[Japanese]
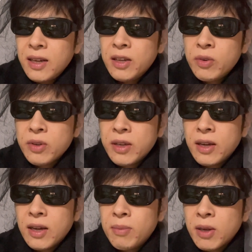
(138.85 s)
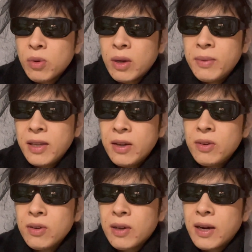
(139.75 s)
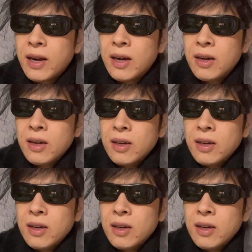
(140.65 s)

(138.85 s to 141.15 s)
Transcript: ひろゆきが、まあ、咎めてるから、